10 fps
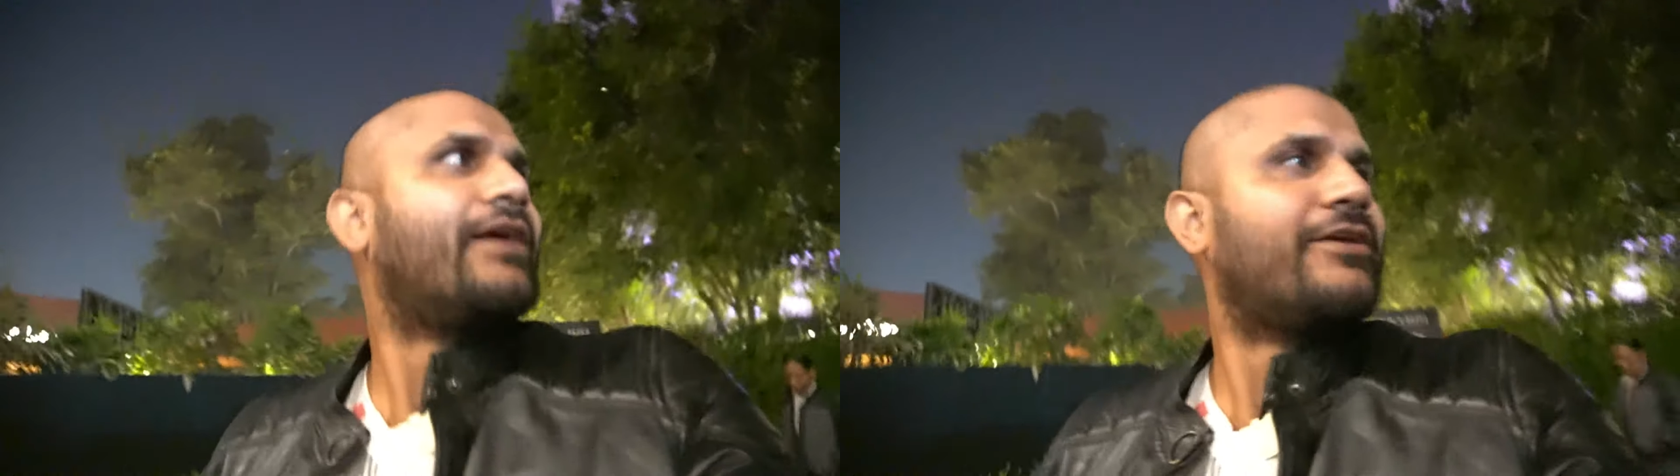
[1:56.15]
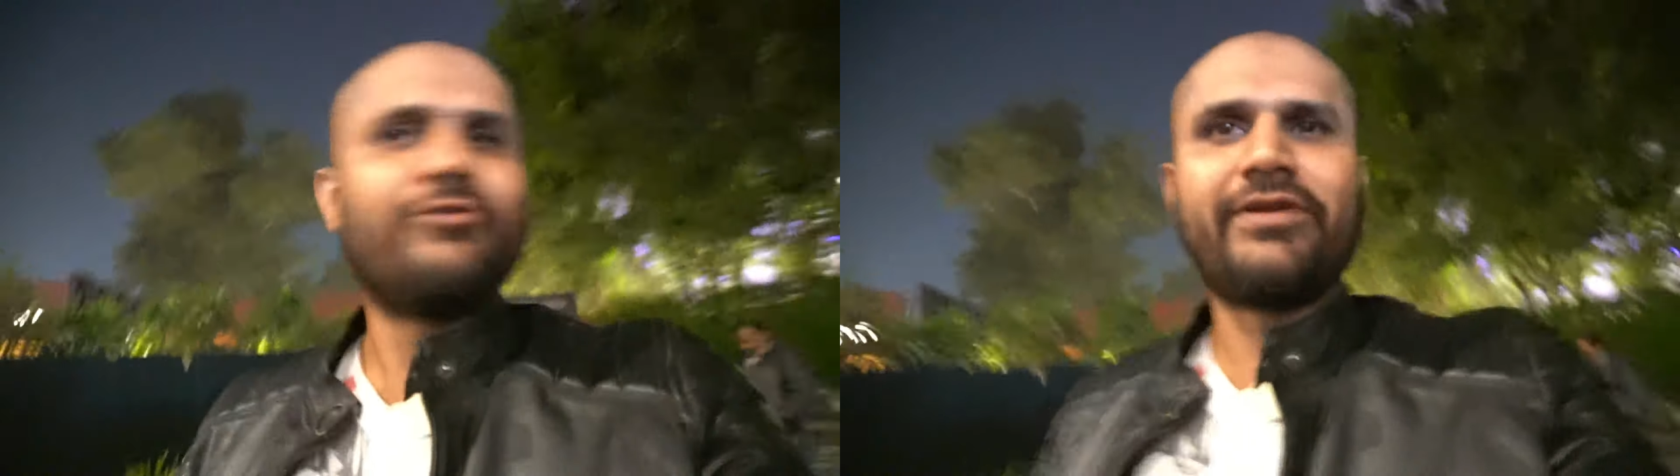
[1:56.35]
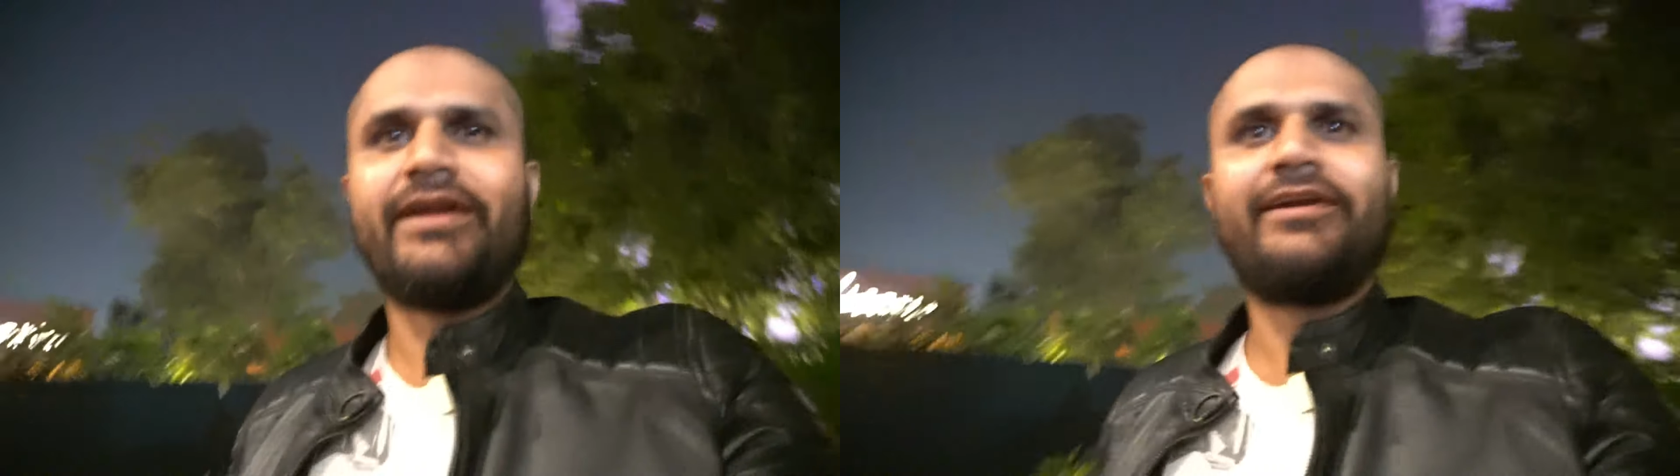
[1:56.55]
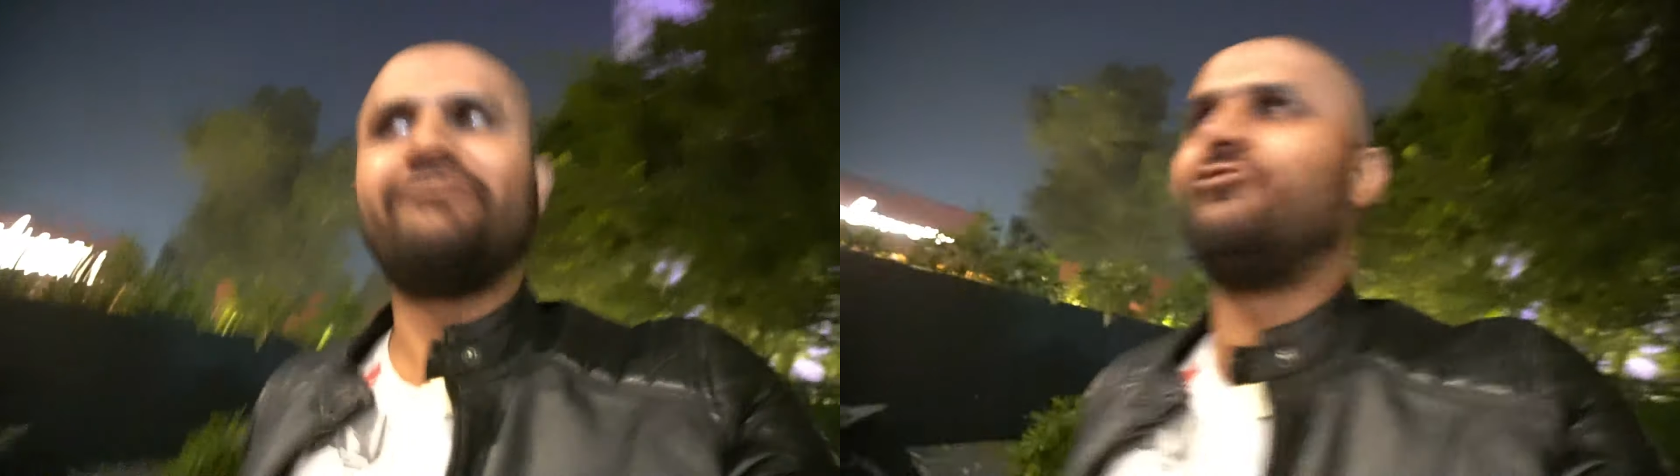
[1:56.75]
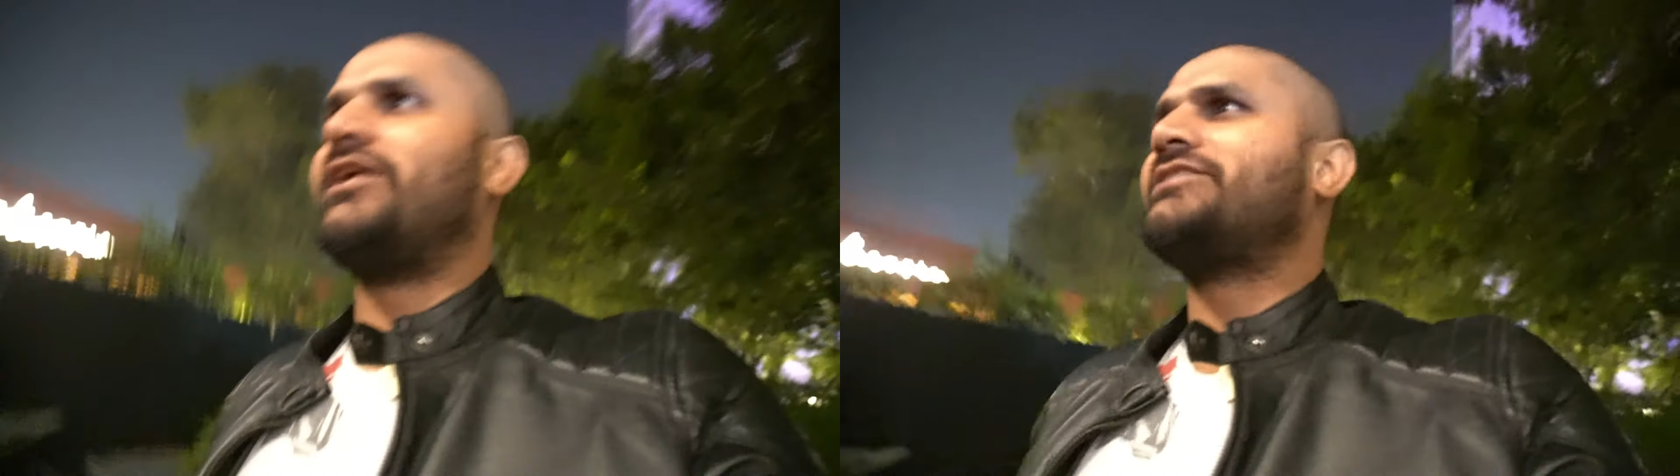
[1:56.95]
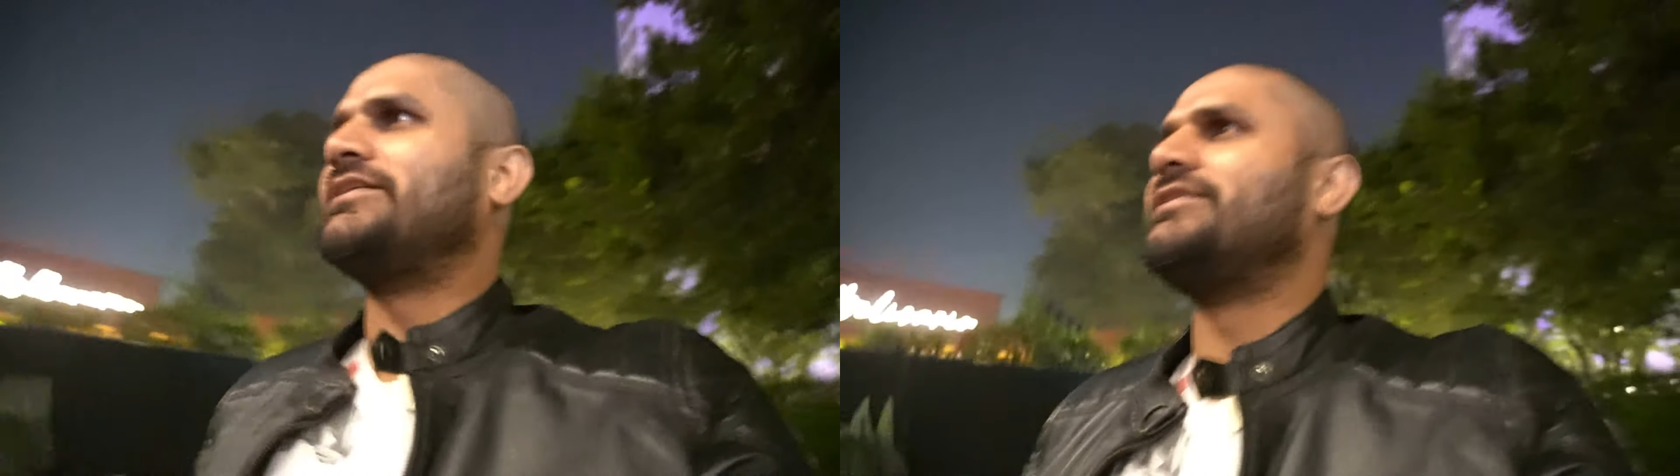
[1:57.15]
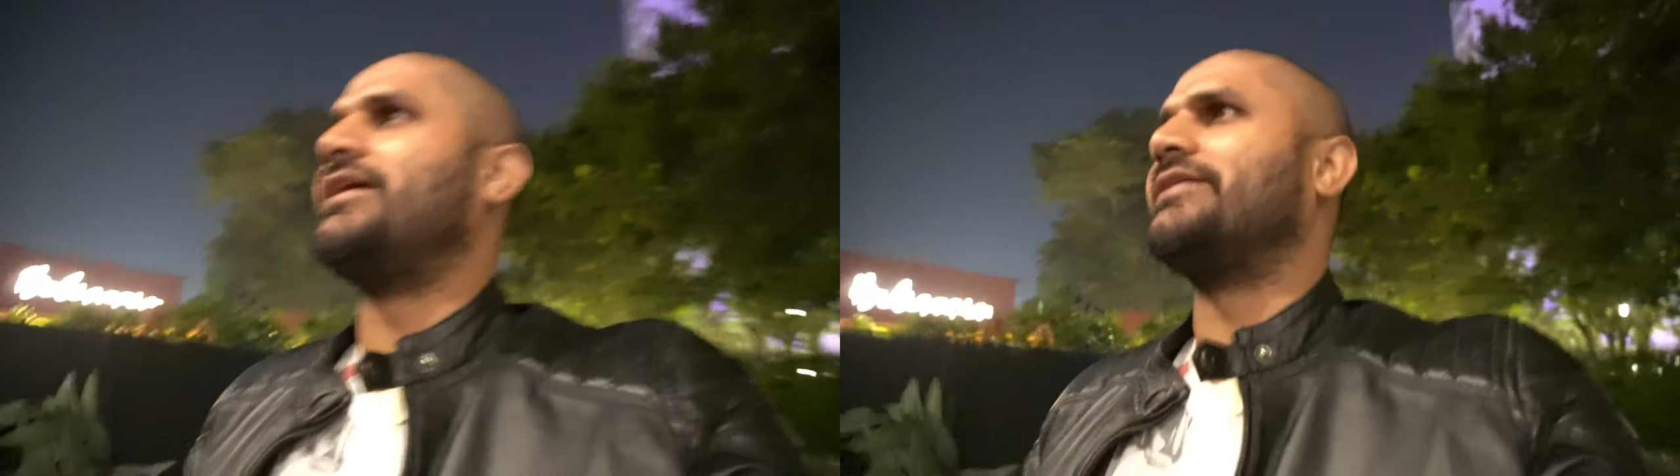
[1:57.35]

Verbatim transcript: खटाओ ट्रेंडर हो रहा है सर्दी आ